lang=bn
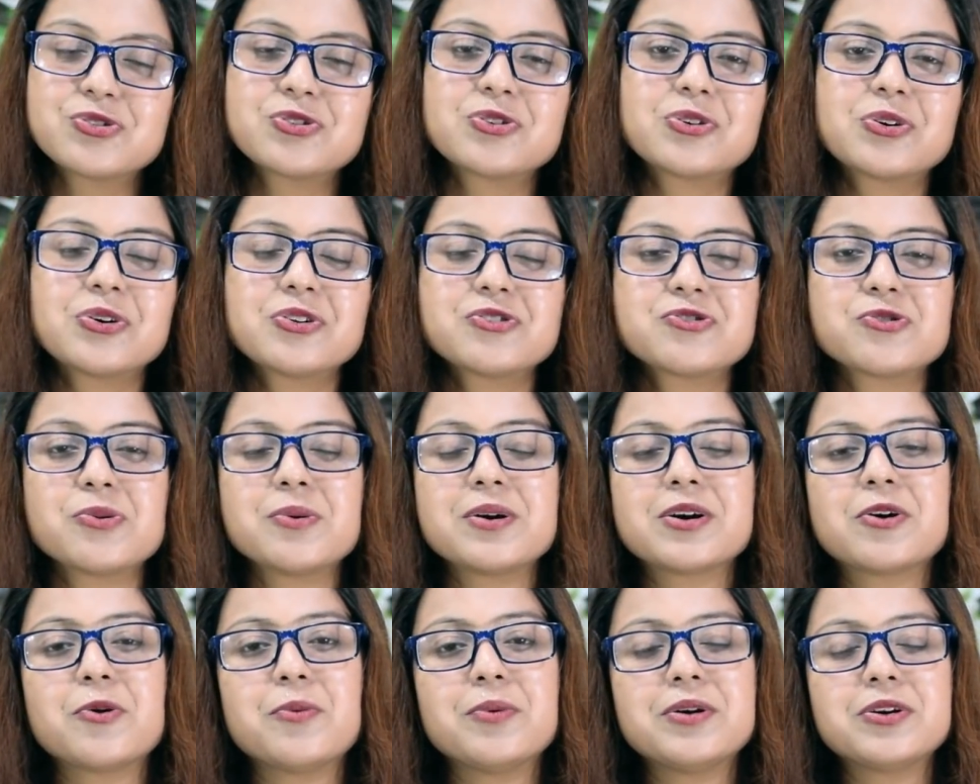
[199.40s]
সুন্দর করে
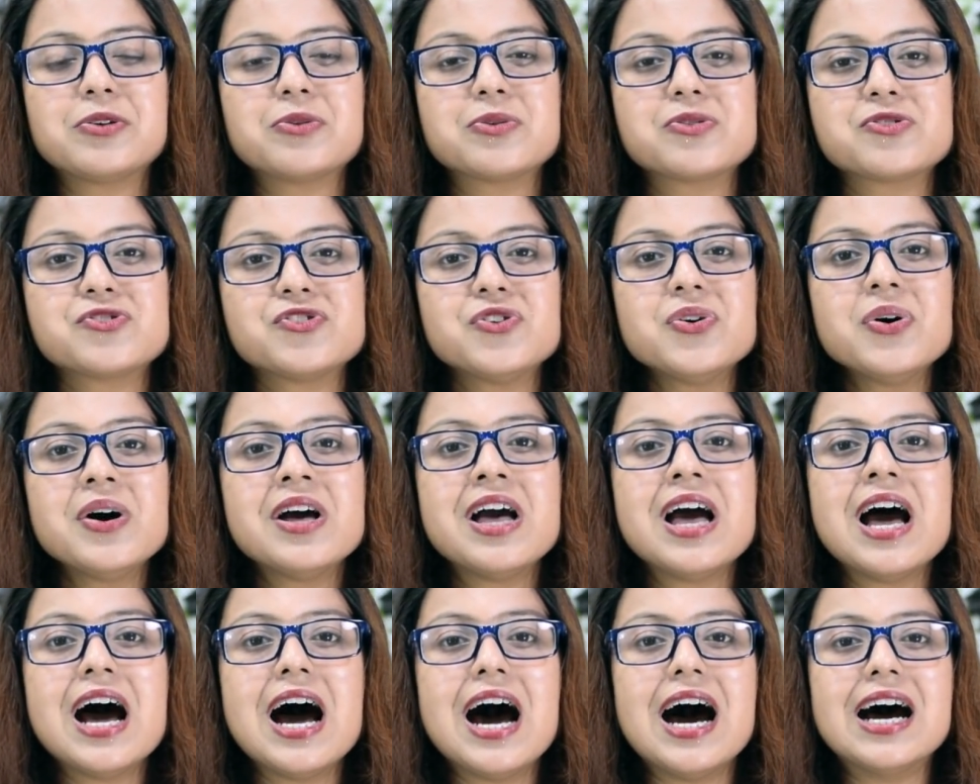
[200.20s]
সবাই কমেন্ট করছো
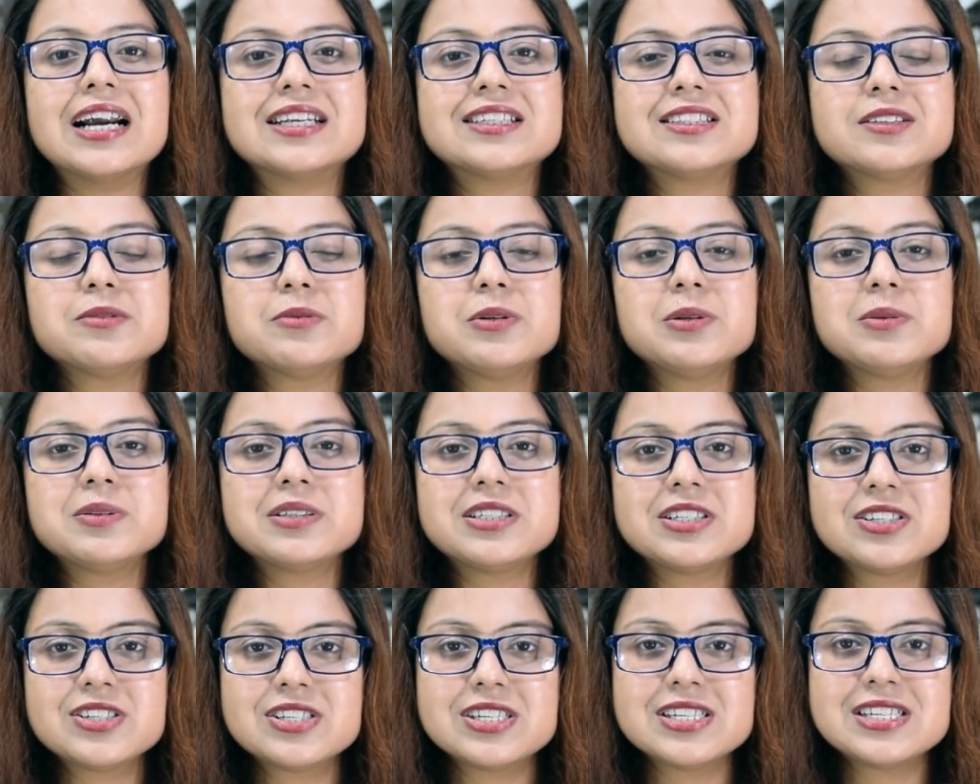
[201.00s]
আর যেটা বলবো
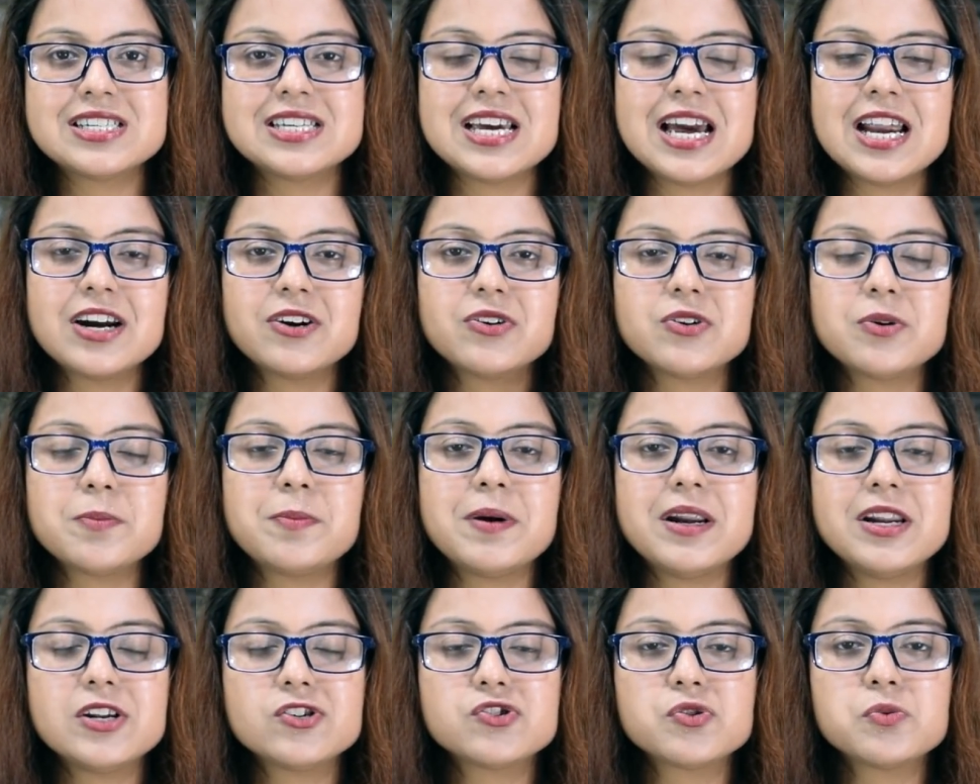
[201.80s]
সেটা হচ্ছে শেয়ার করে
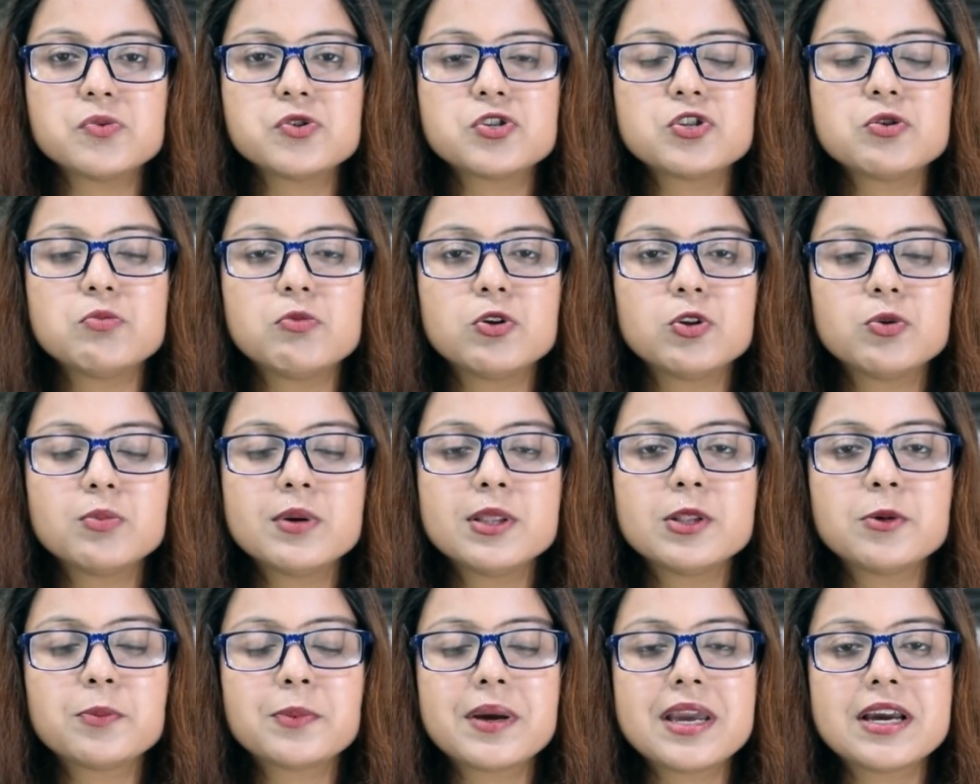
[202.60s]
পারলে সমস্ত
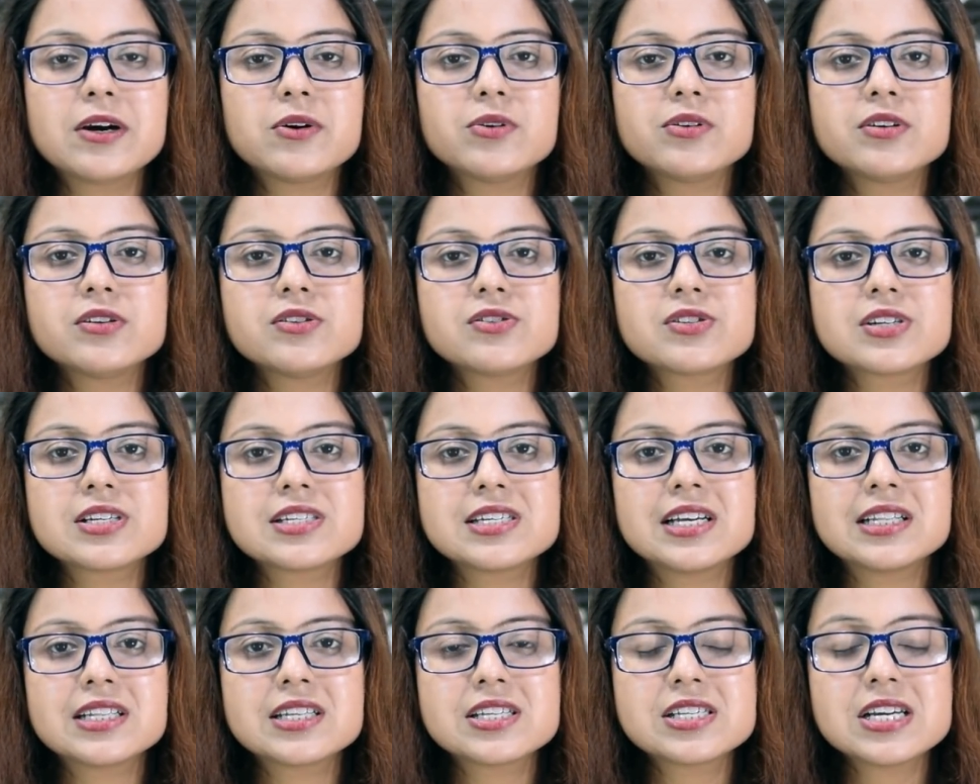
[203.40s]
বন্ধুবান্ধবকে এই গুড নিউজটা
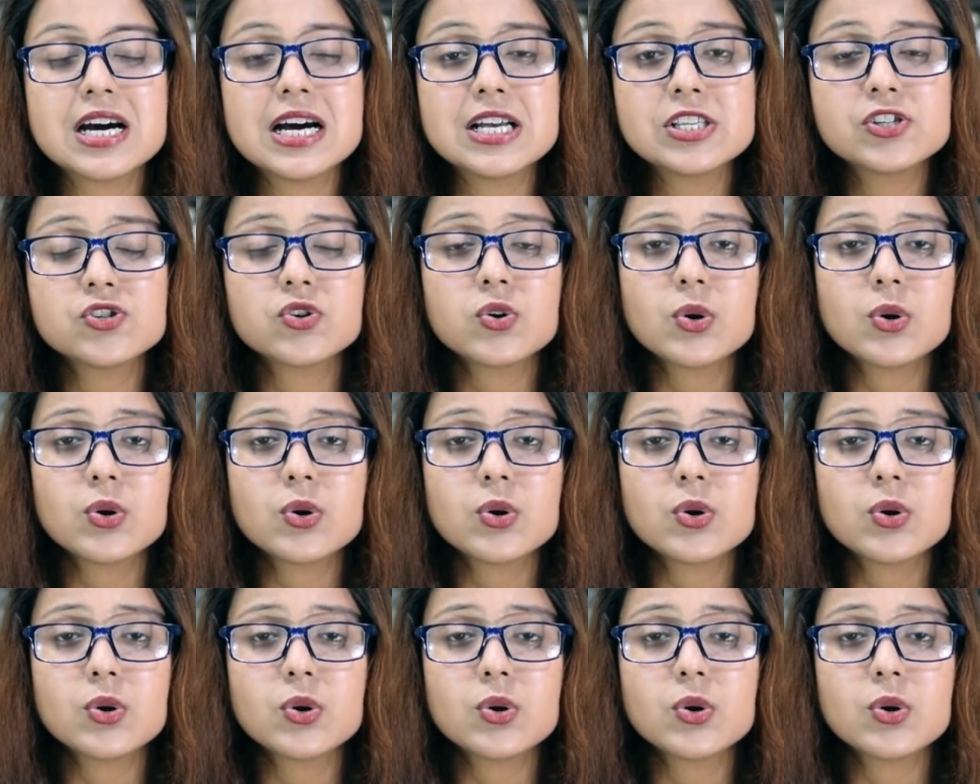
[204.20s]
জানতে সাহায্য